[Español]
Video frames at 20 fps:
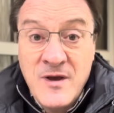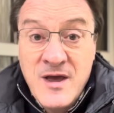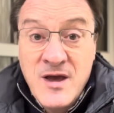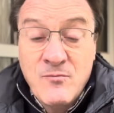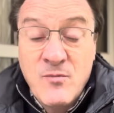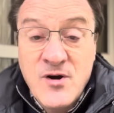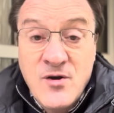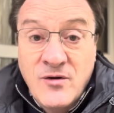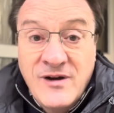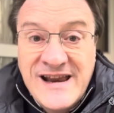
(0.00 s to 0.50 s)

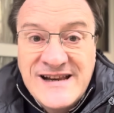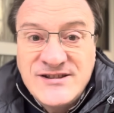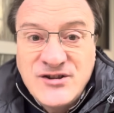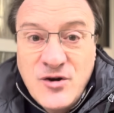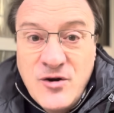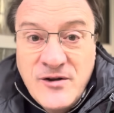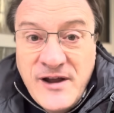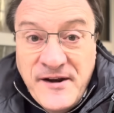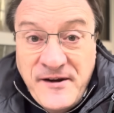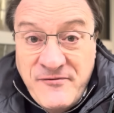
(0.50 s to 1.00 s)
Bueno, esto
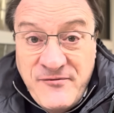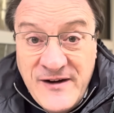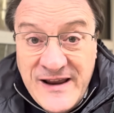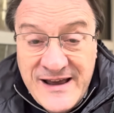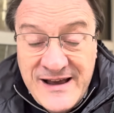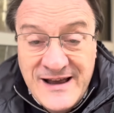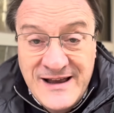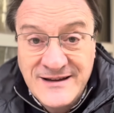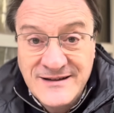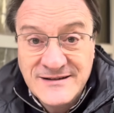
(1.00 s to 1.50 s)
lo que
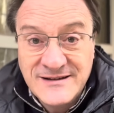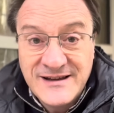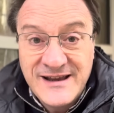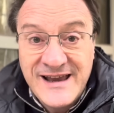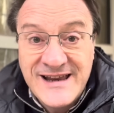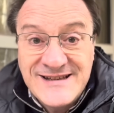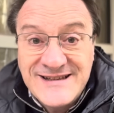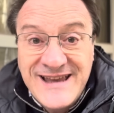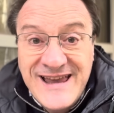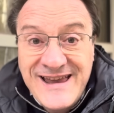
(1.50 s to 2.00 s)
refleja
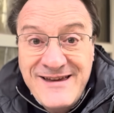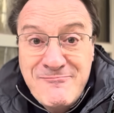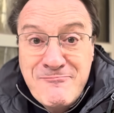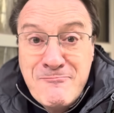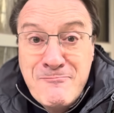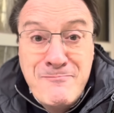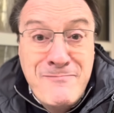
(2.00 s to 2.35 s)
es que